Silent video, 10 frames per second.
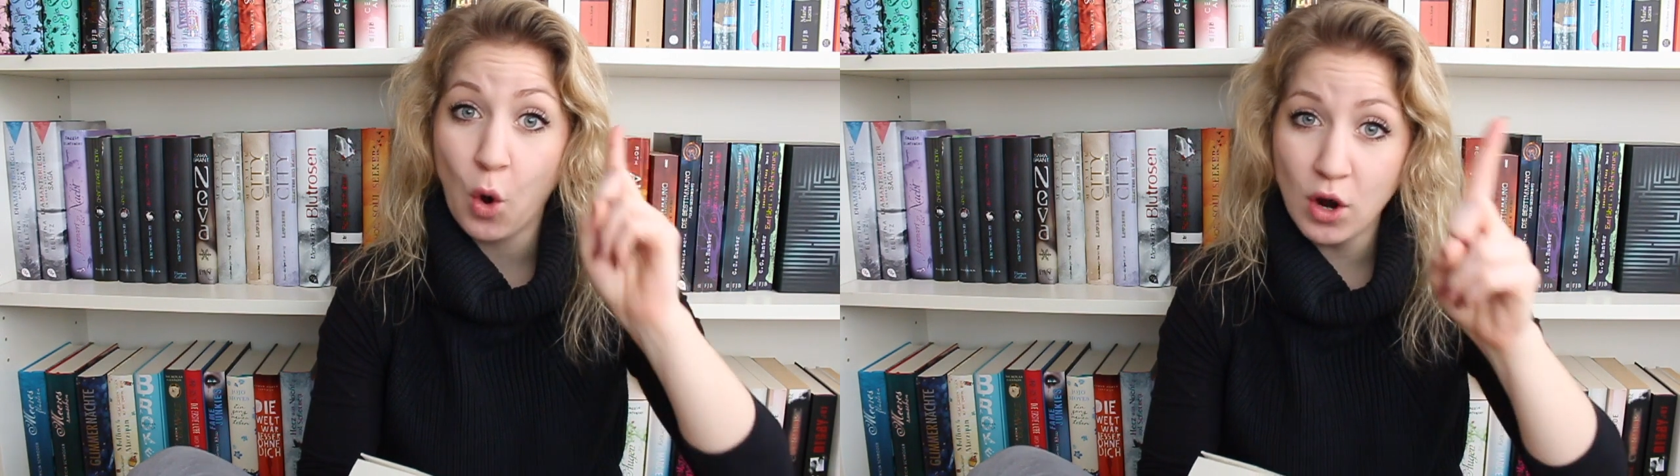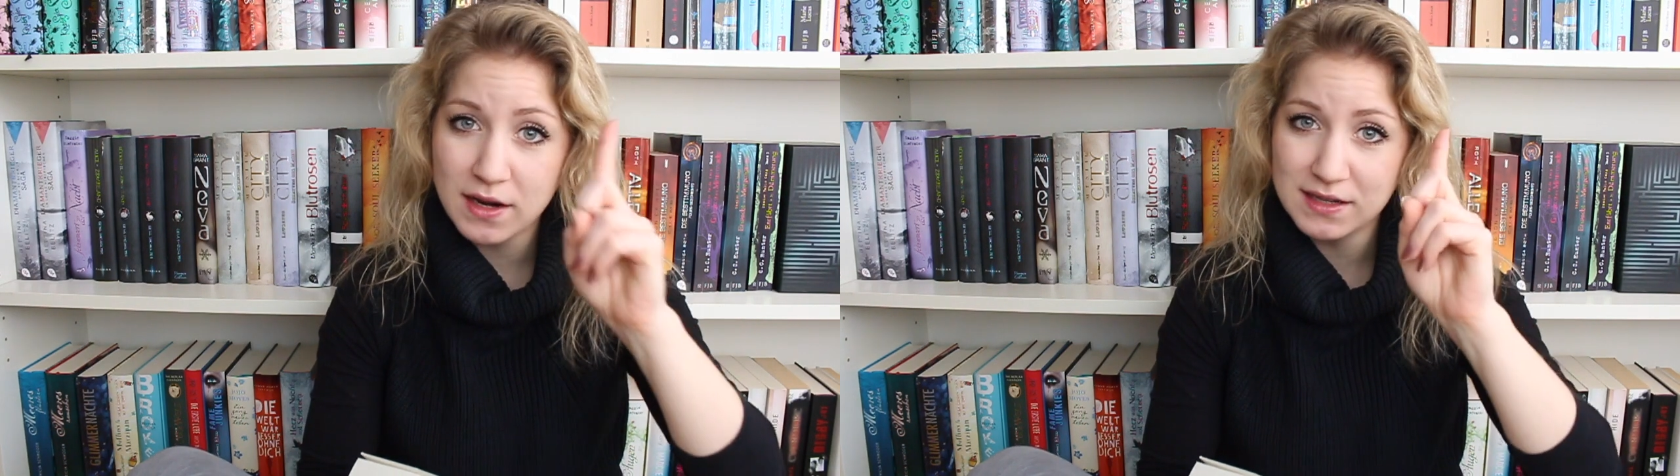
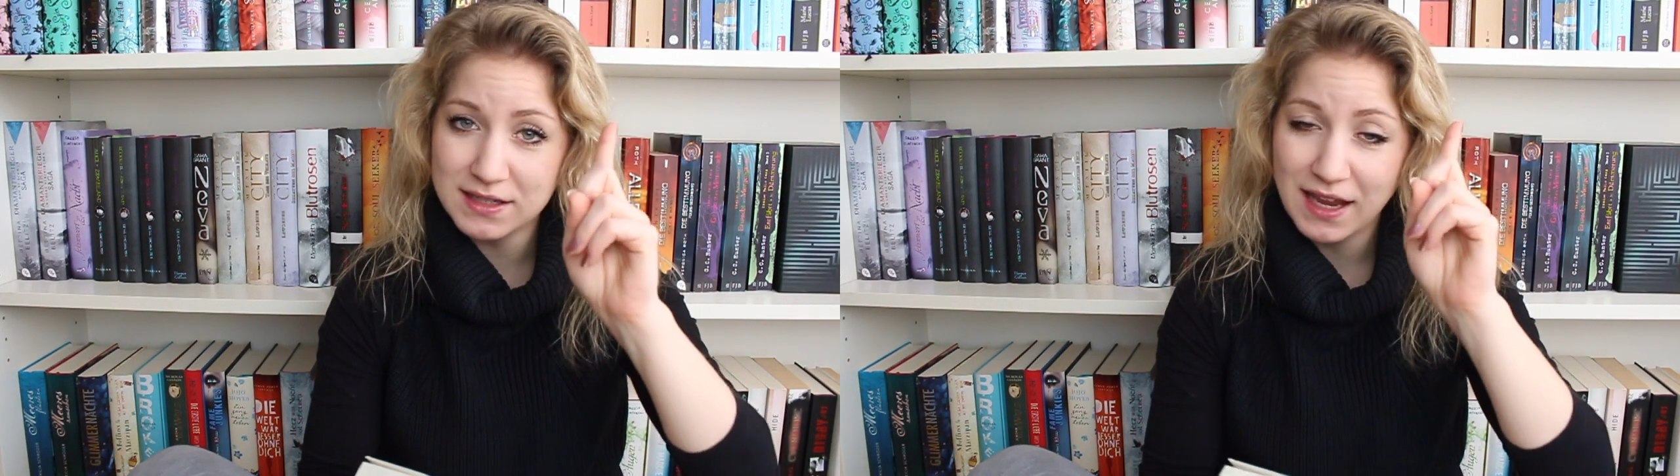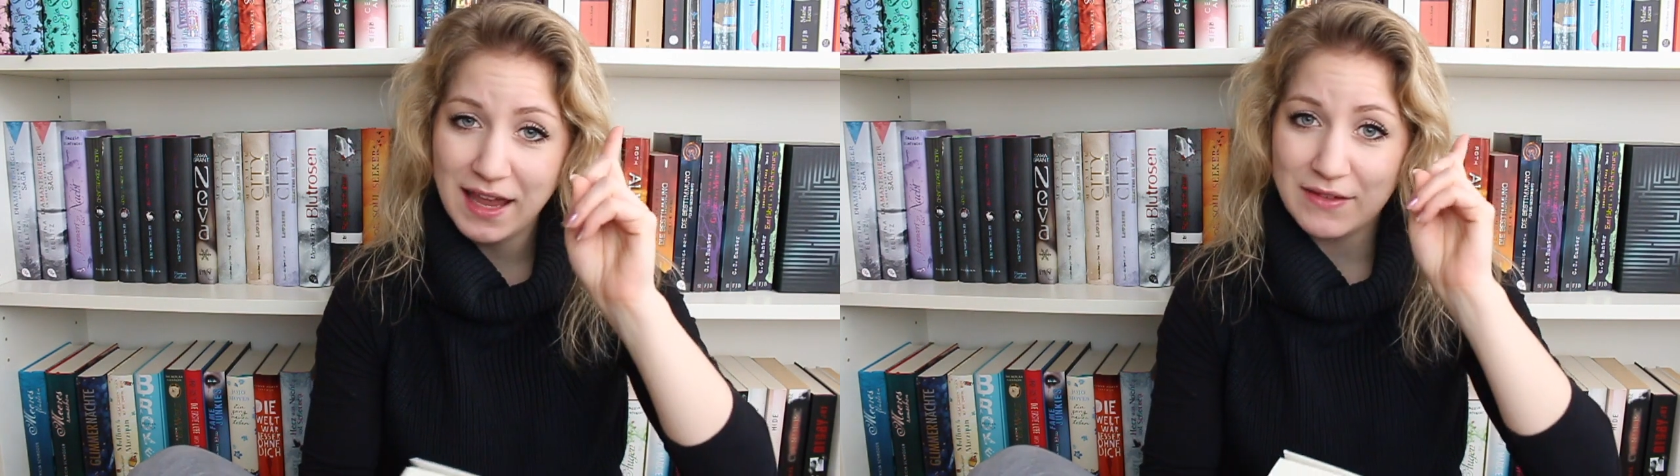
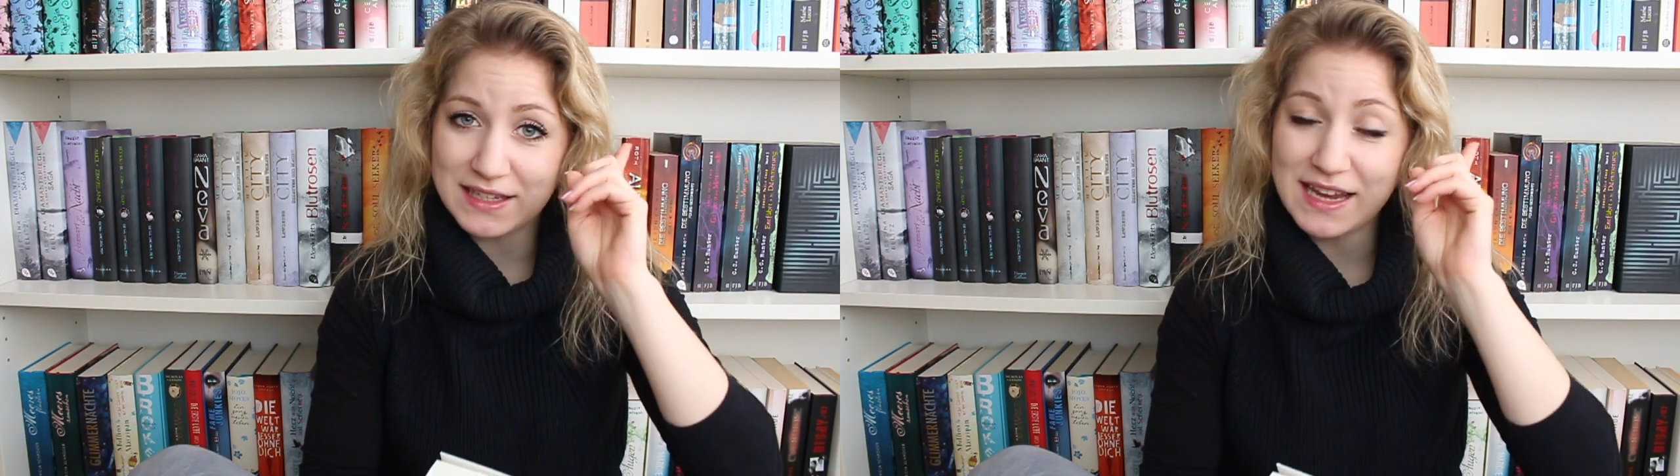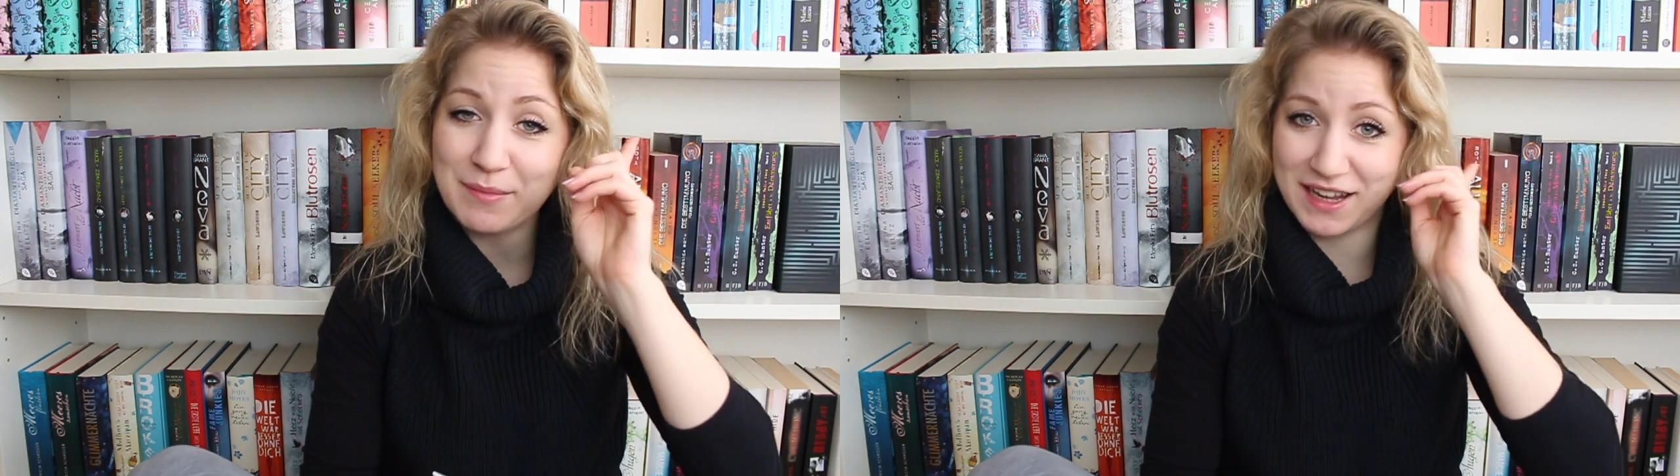Und,
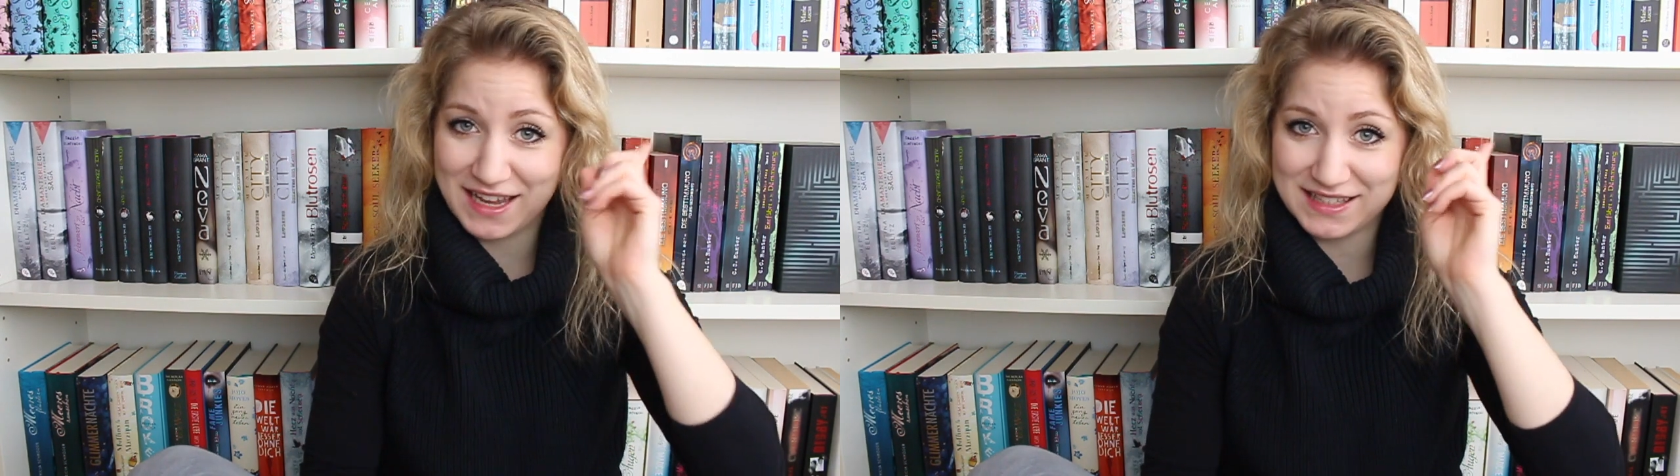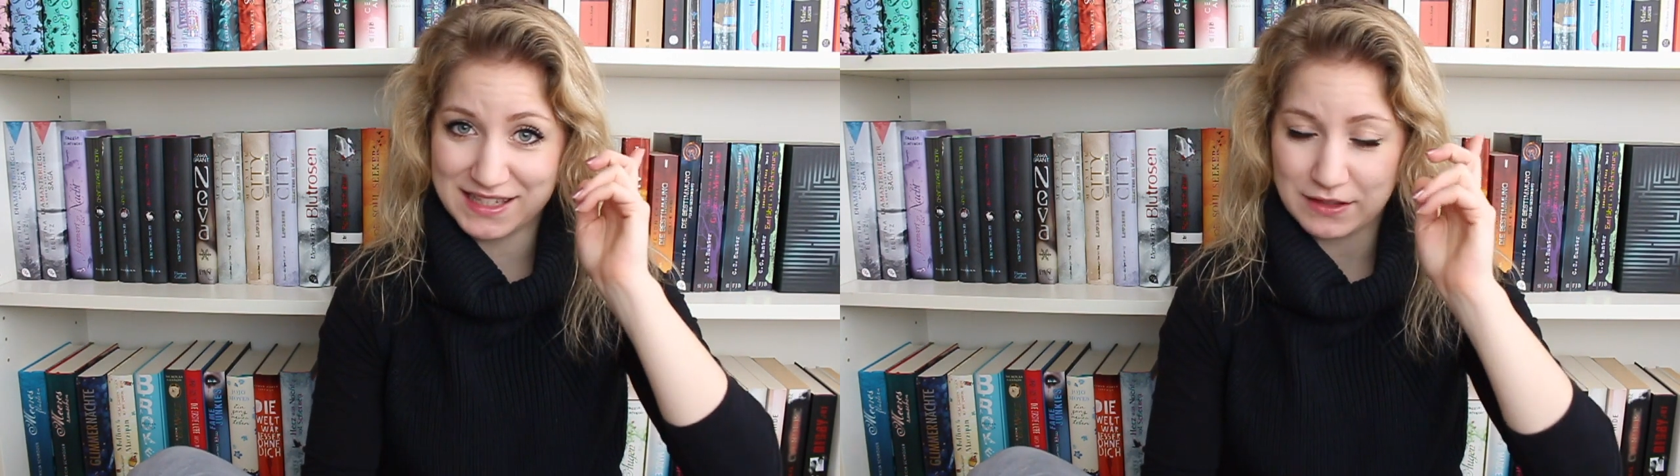was ich am
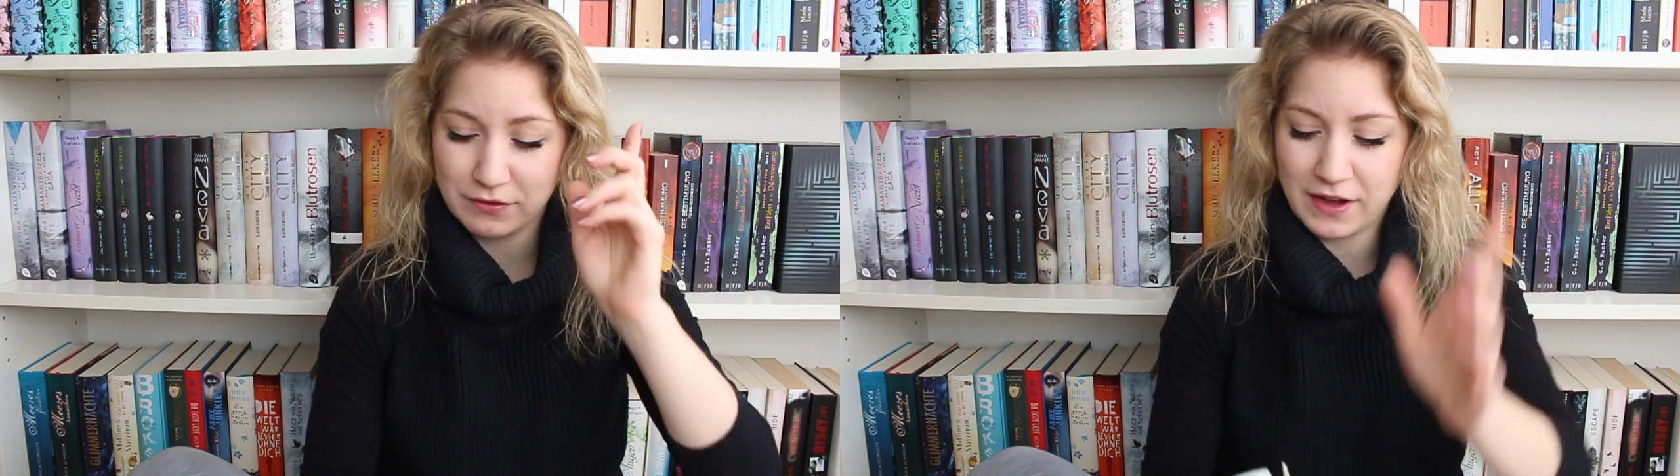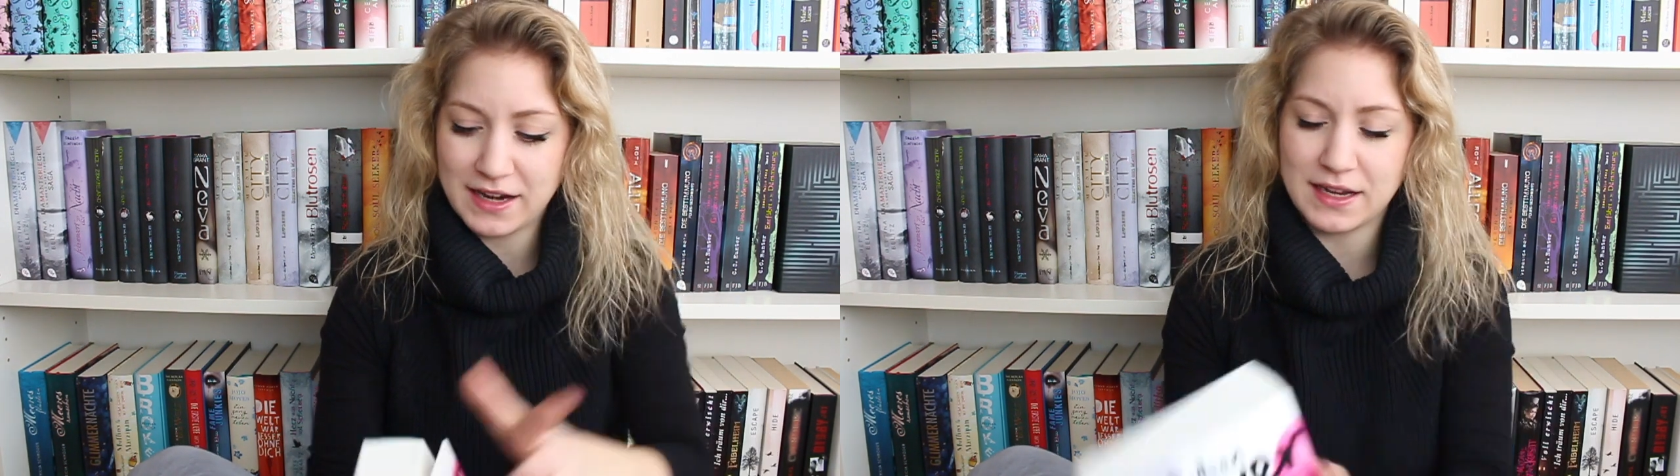krassesten
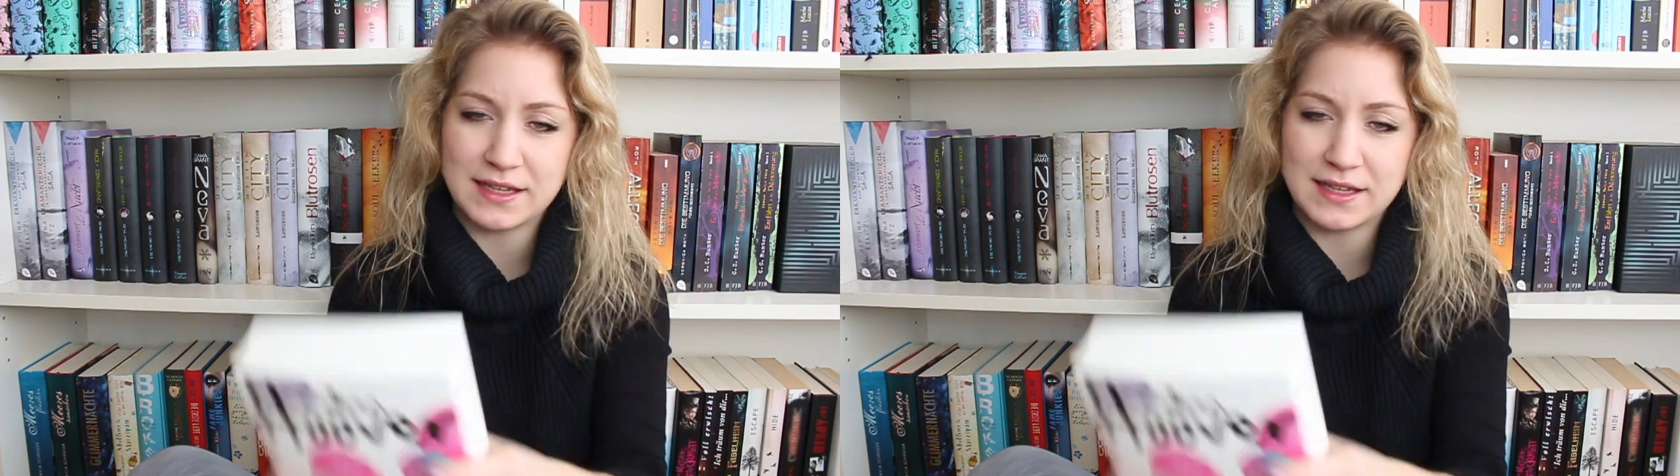fand,